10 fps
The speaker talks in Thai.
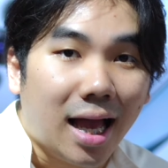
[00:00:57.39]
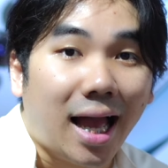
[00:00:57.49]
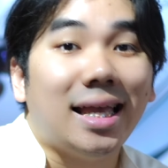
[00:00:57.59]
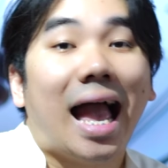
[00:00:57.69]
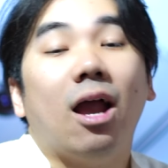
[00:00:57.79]
ข
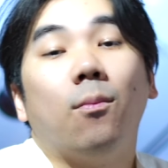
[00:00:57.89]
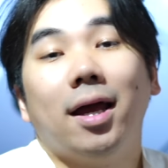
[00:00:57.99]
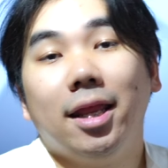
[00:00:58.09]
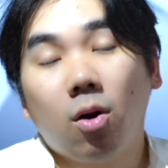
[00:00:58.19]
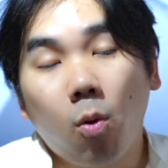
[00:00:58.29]
ยายออกมา
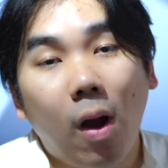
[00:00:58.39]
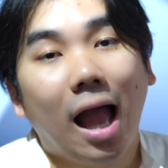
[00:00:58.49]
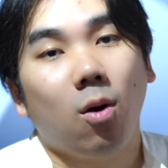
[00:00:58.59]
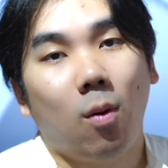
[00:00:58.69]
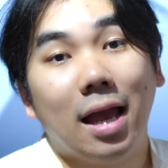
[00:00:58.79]
ได้กว้า
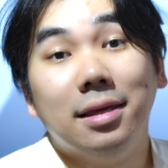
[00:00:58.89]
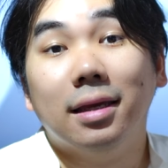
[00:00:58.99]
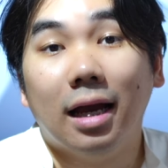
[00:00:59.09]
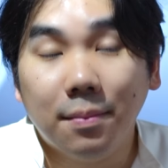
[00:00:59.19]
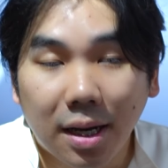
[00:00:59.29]
งกว่า
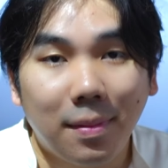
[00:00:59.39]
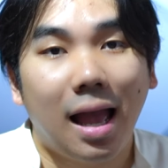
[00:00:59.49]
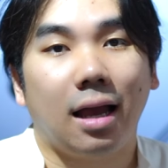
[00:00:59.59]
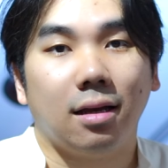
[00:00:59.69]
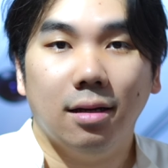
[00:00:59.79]
เยอะ
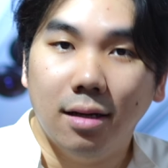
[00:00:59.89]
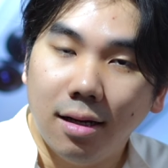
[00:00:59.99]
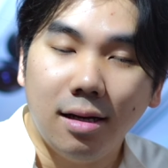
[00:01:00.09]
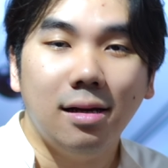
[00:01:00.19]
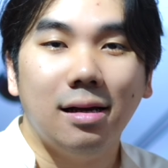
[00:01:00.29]
มากๆ เอ
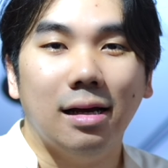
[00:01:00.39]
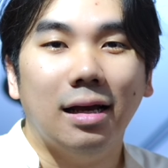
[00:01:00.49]
อ